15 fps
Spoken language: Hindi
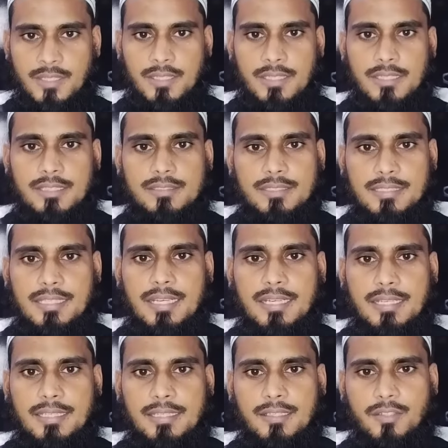इसलिए अगर
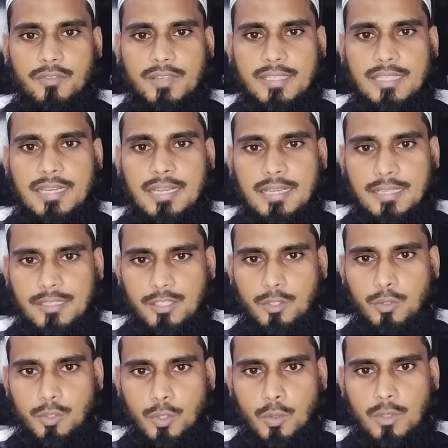इंक वगैरह लगी हुई
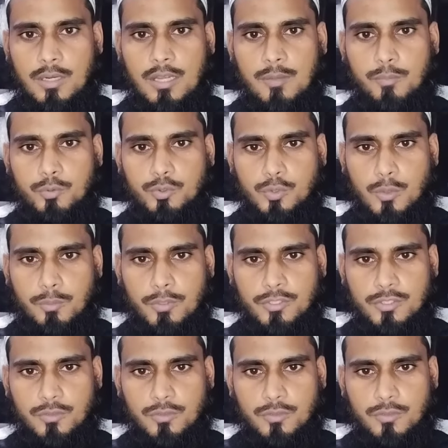हो और आप उसके ऊपर से